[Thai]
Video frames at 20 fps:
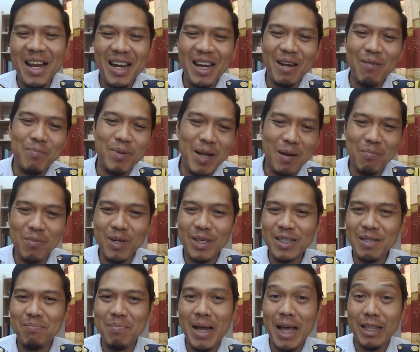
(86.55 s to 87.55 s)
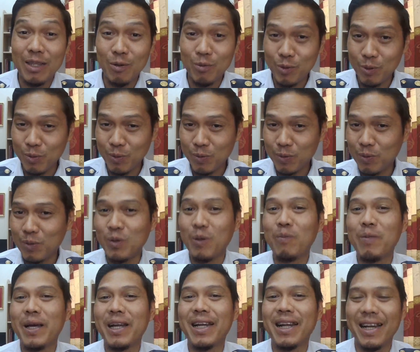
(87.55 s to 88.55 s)
ลำดับมันก็จะมาท
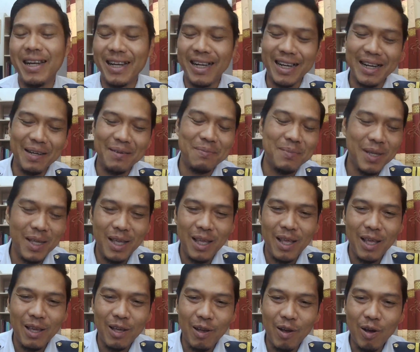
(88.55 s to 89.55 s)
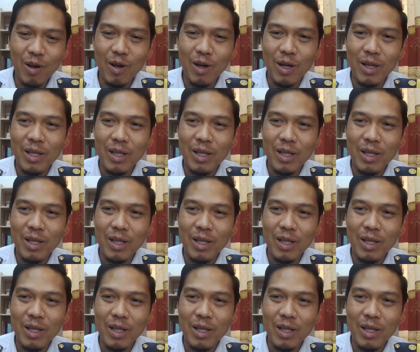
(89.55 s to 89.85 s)
บๆๆกันนะครับ ก็